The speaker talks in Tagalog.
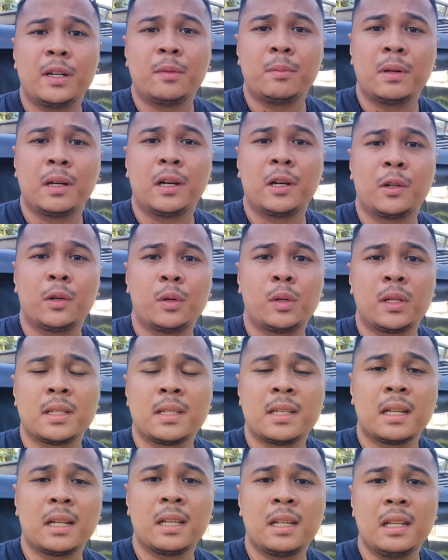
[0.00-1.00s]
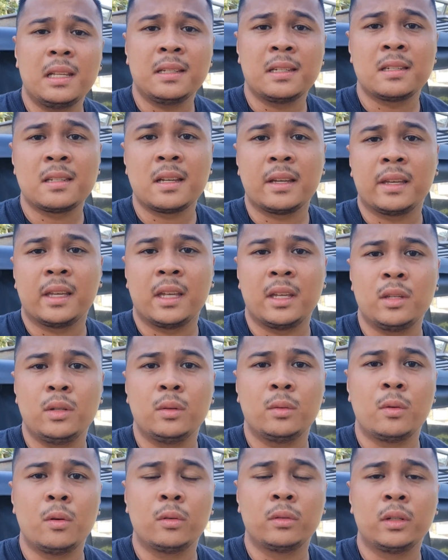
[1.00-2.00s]
na magkaroon ng sariling sasakyan
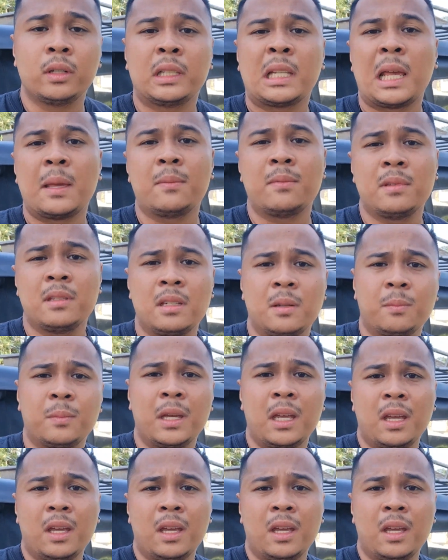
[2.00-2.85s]
yung owner type jeep.